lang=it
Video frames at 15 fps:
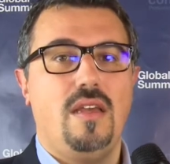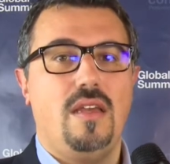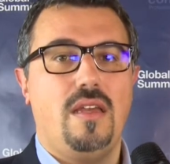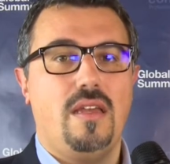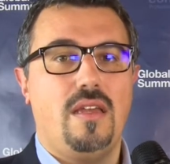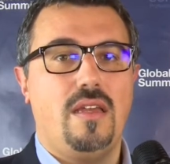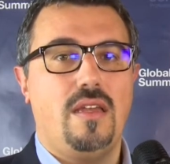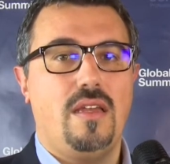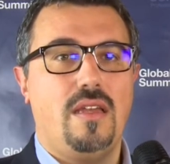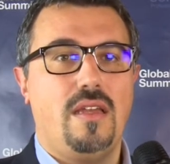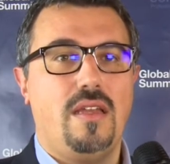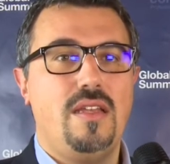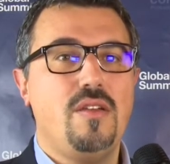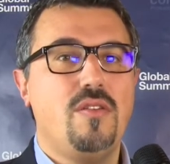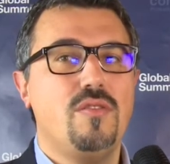
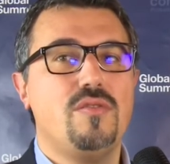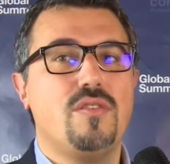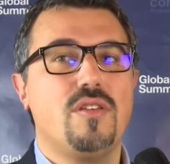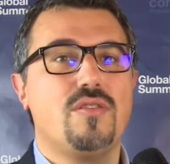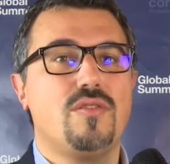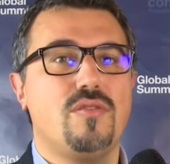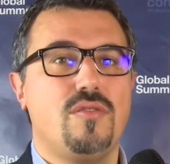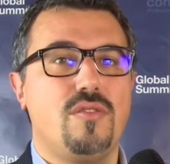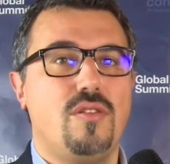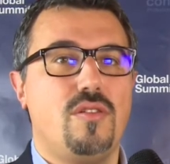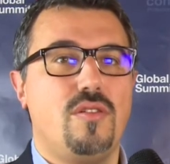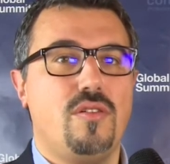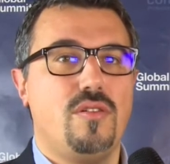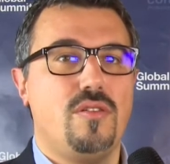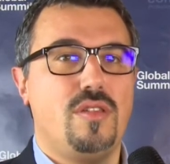E gli incontri
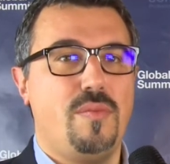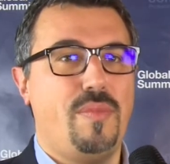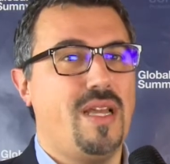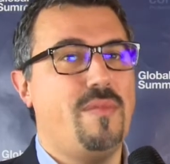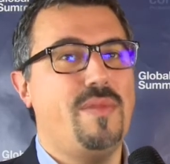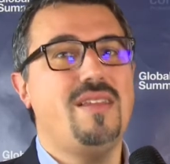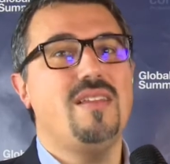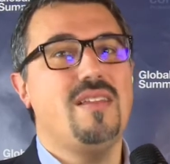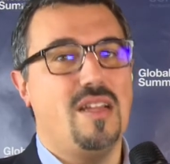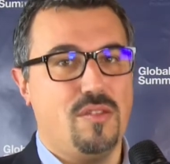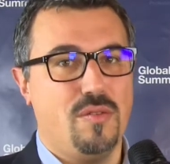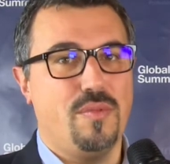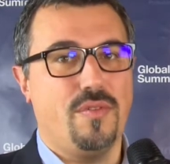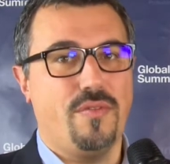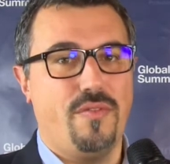sono tipicamente di
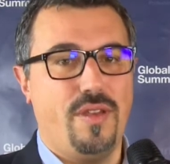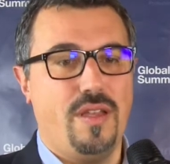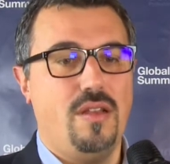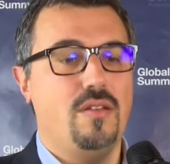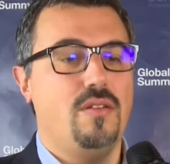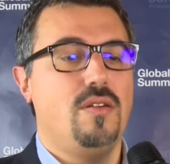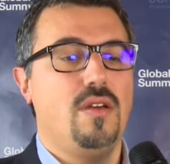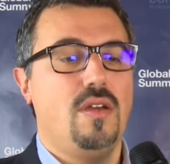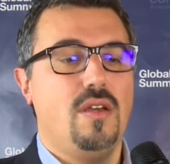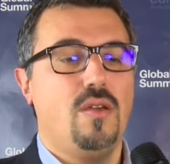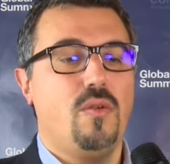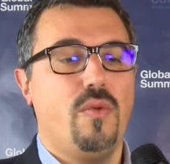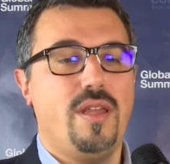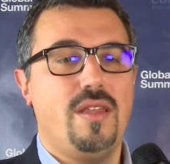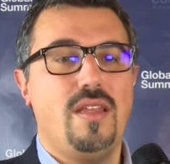alto profilo,
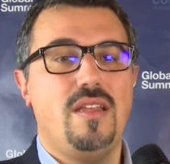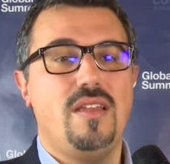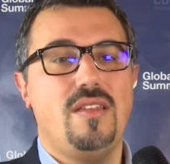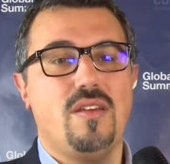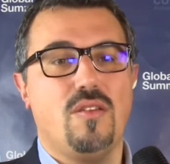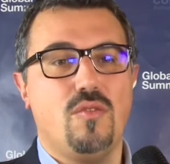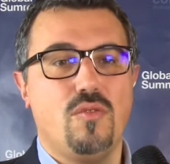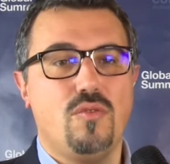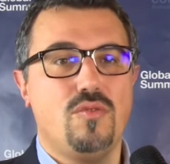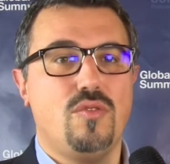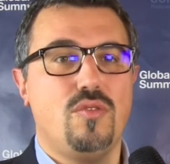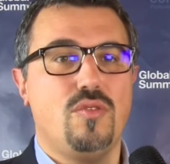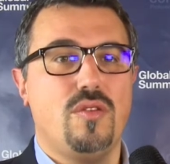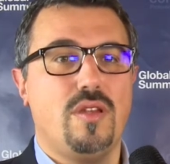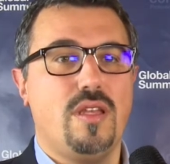quindi gli
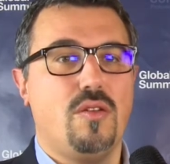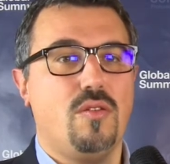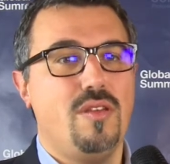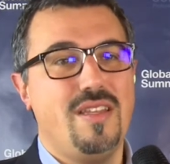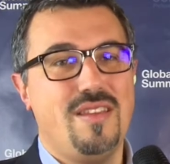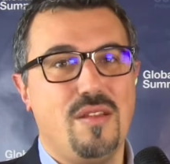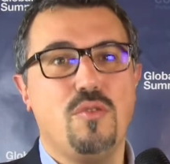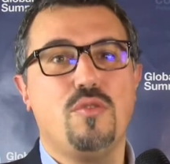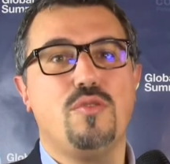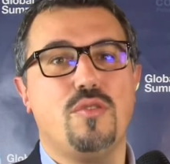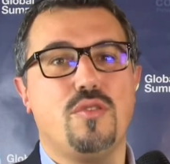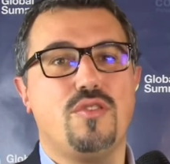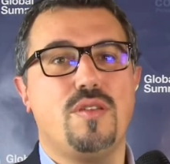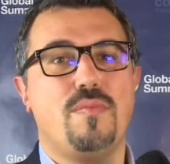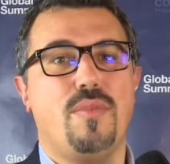interlocutori, con gli
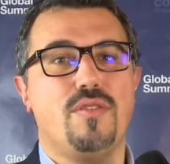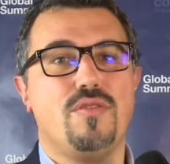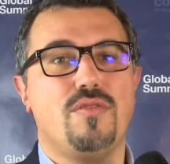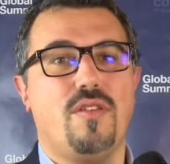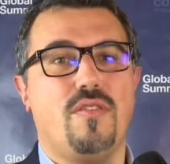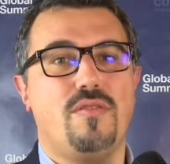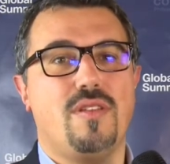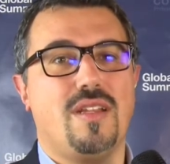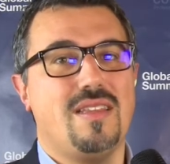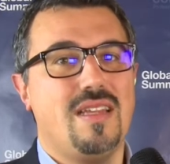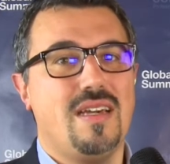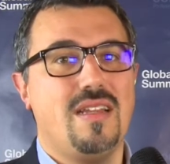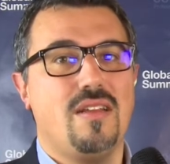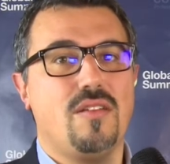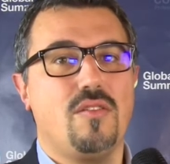interlocutori si possono
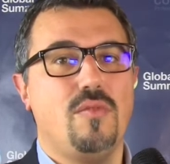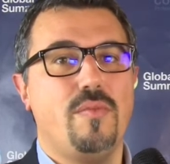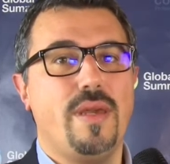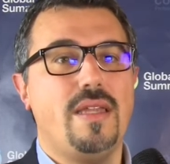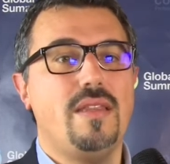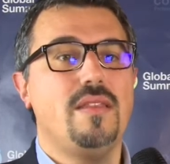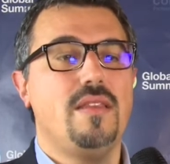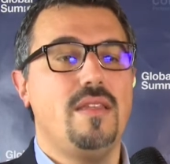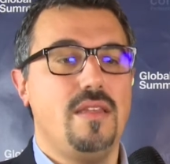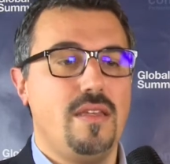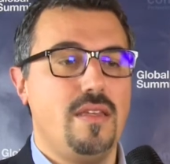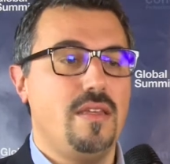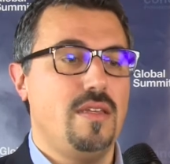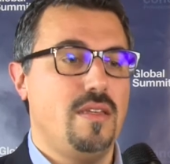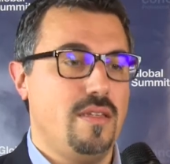trattare
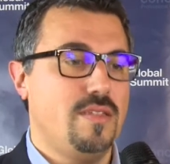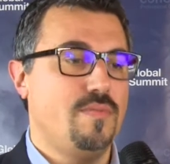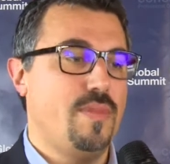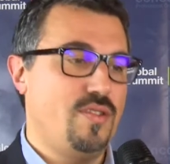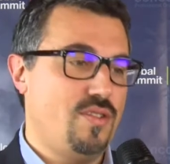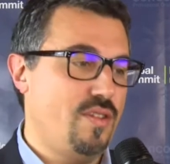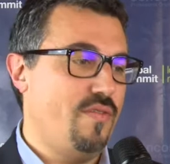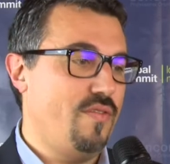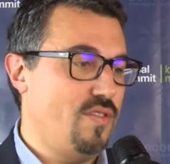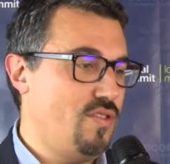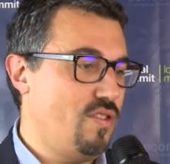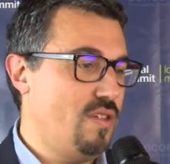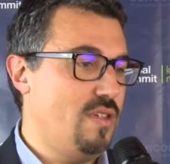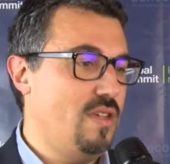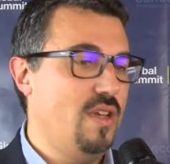argomenti
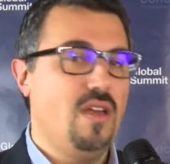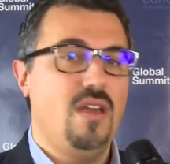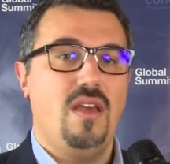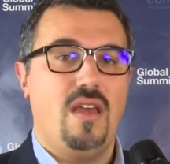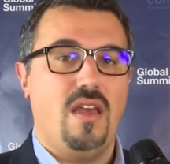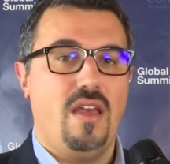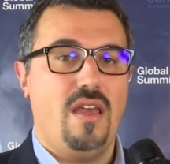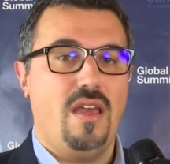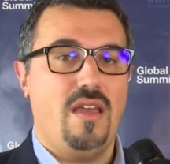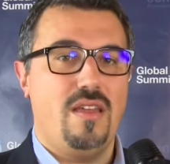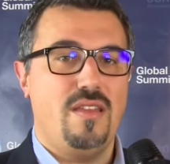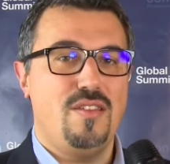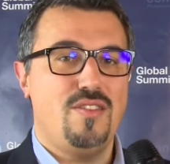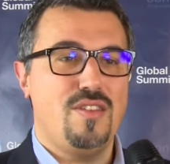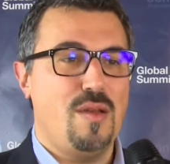specifici e
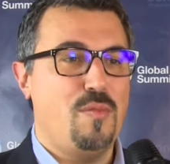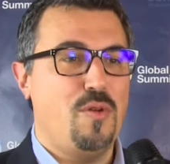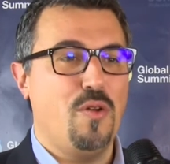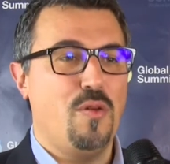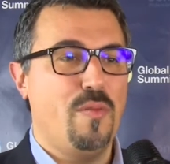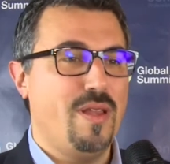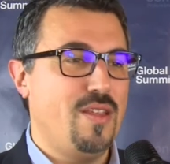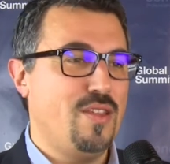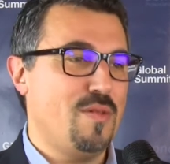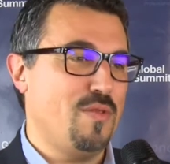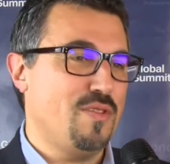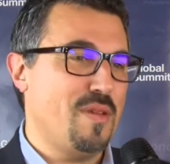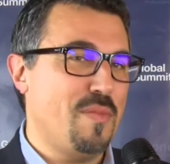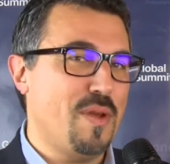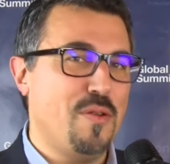diciamo, come
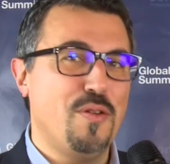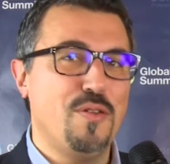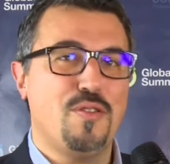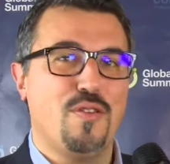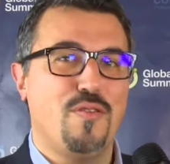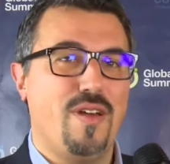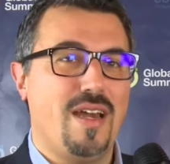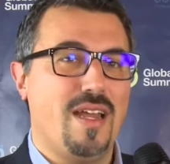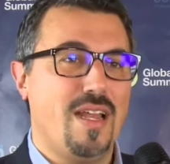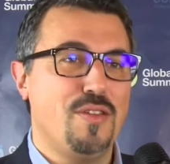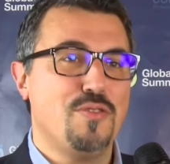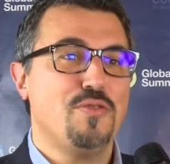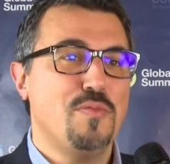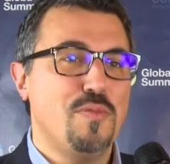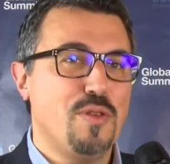diciamo sempre noi, trovare
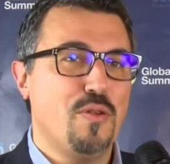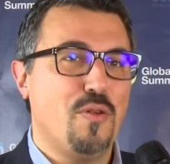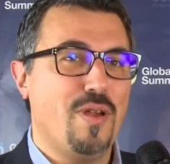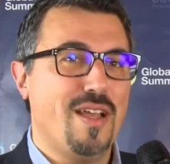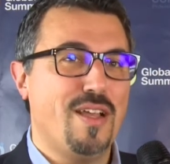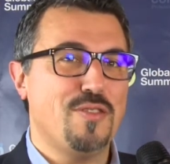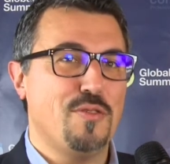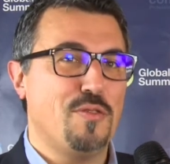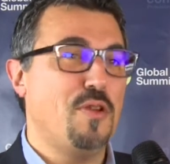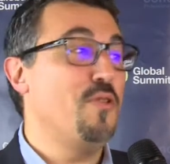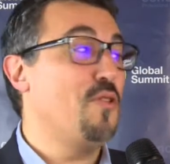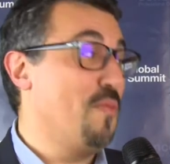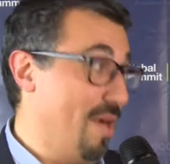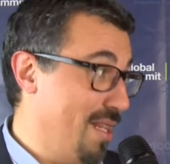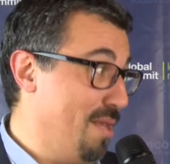subito quelli che sono i
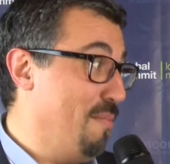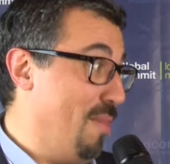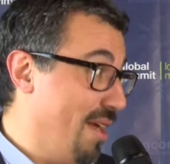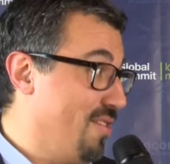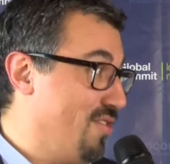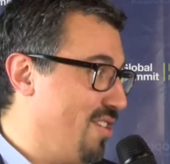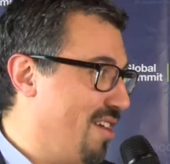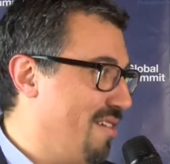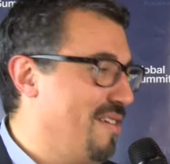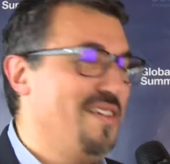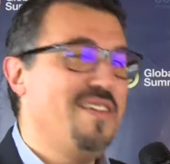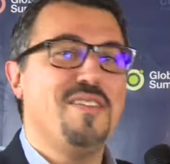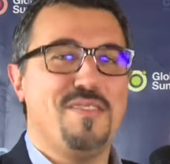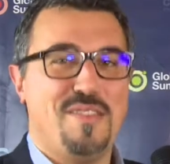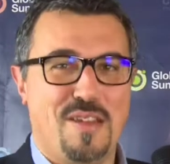loro mal di pancia
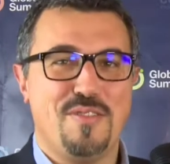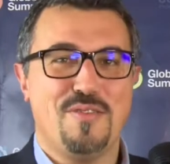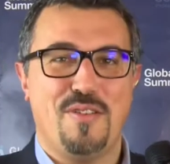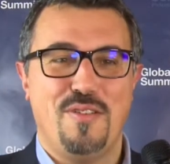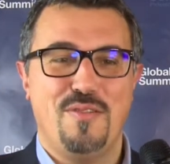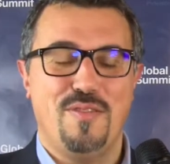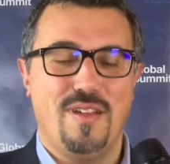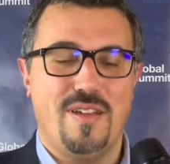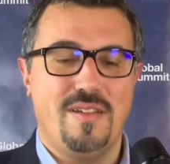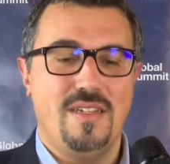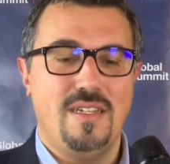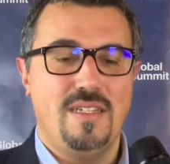da risolvere.